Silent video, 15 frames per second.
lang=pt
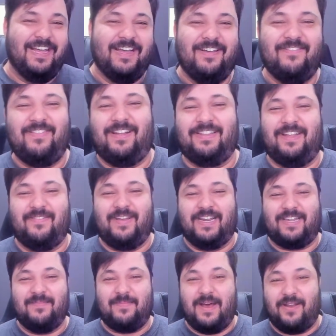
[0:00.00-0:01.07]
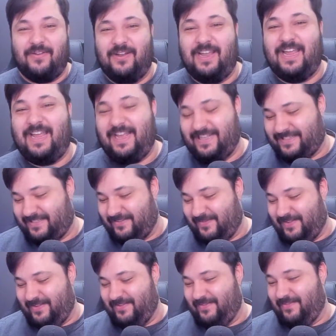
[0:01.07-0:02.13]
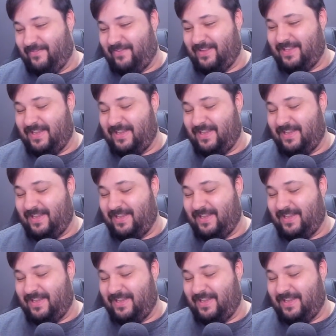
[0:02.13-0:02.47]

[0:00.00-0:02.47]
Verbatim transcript: Meu Deus, mas que barulho é esse? O barulho é quase